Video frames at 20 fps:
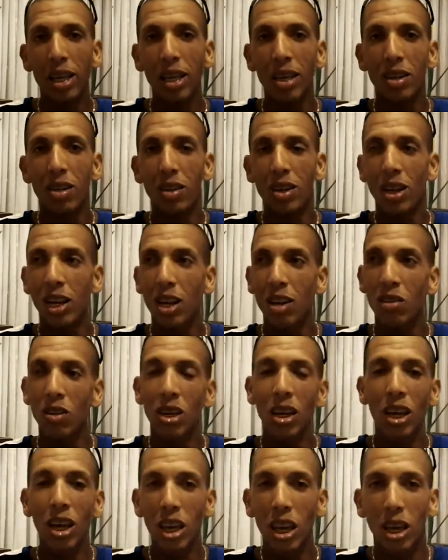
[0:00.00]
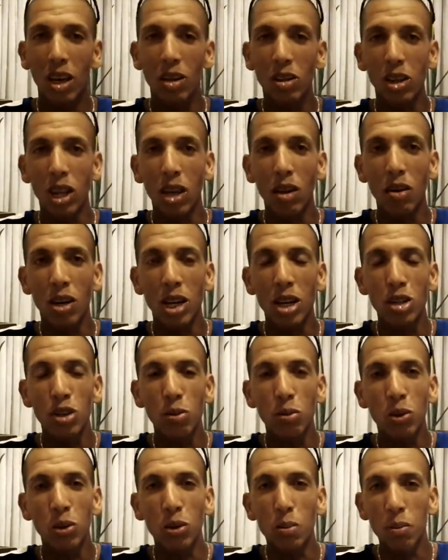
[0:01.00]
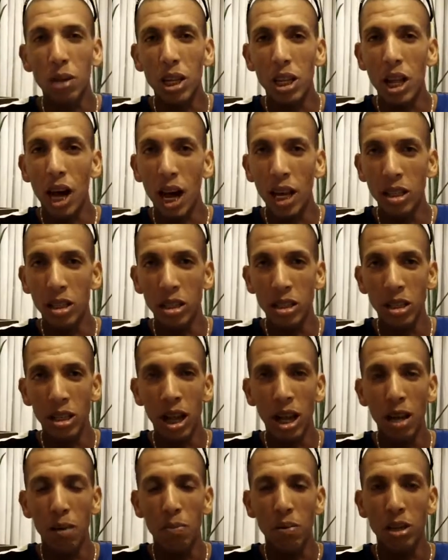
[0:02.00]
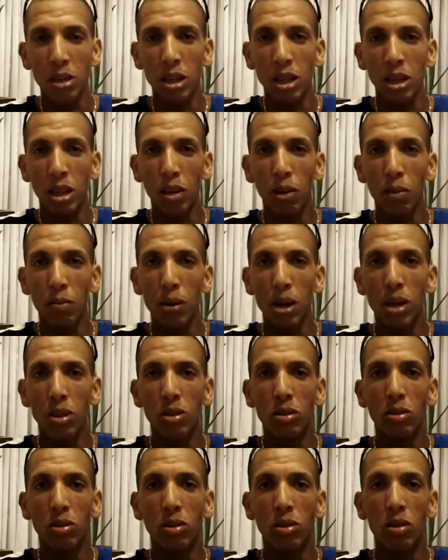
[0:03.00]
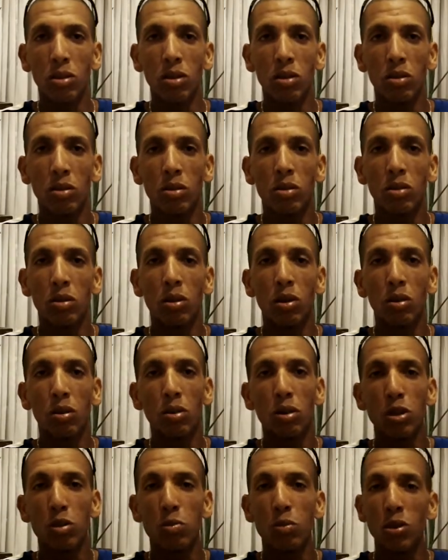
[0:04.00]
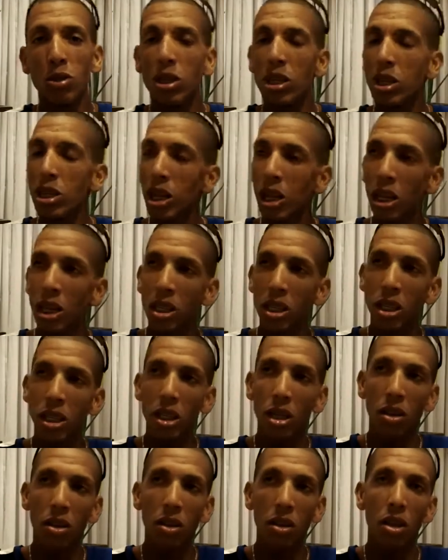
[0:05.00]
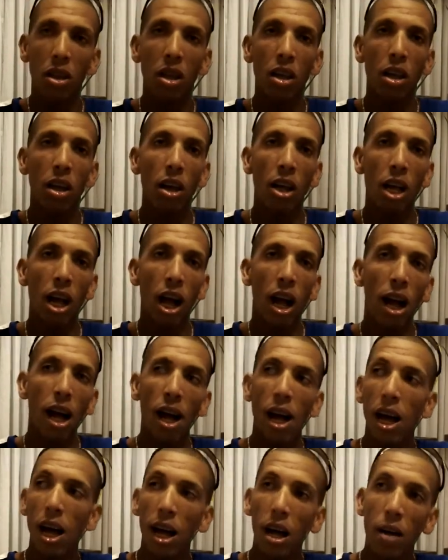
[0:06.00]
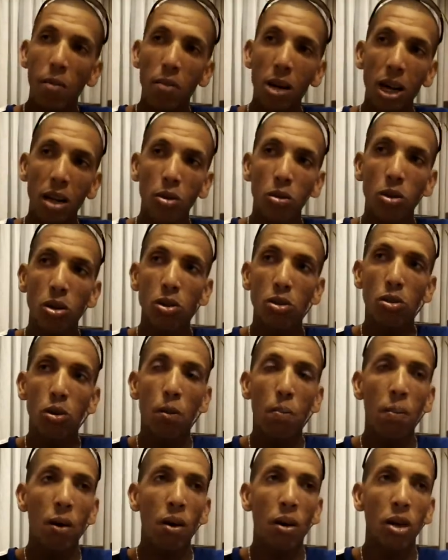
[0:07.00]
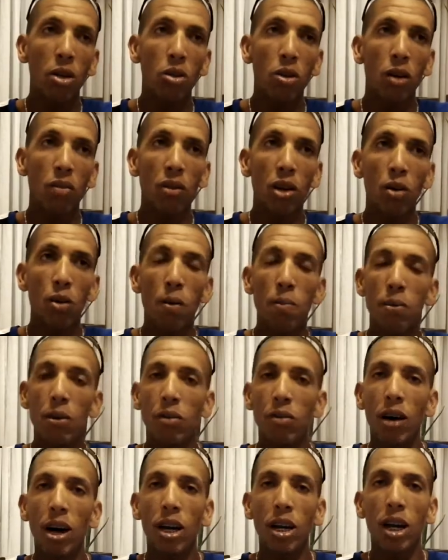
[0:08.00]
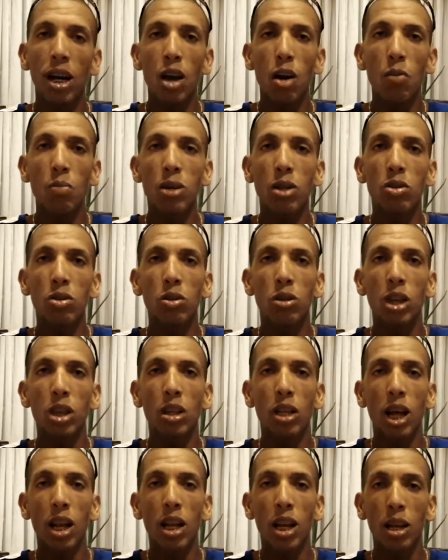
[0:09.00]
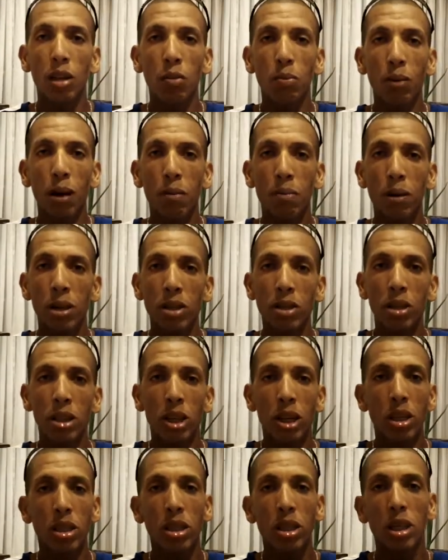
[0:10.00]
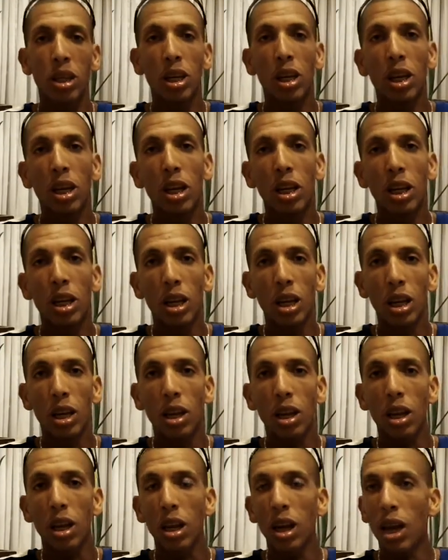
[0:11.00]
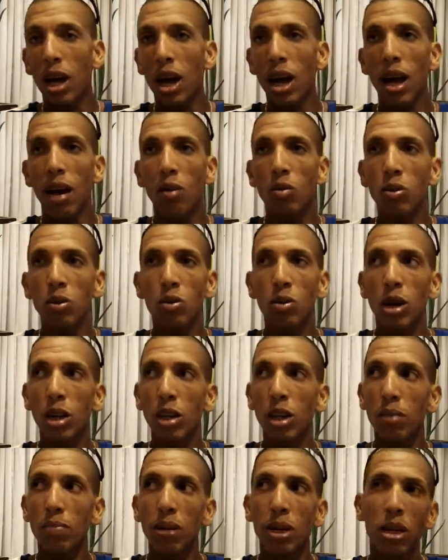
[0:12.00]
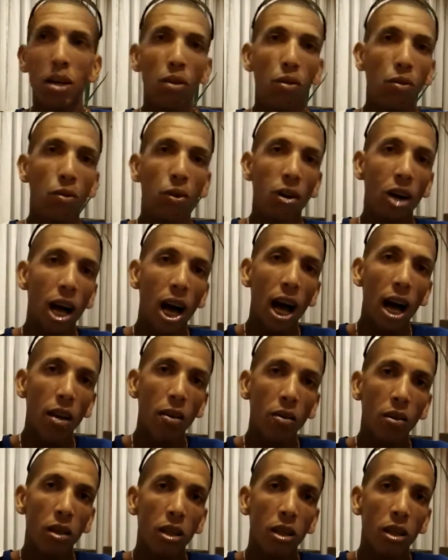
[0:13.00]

Eu creio que eu tenho grandes possibilidades de estar representando o Brasil no, no, no Rio 2016, então a Maratona de São Paulo aí só vem comprovar que realmente eu tenho talento para a distância e é continuar trabalhando focado.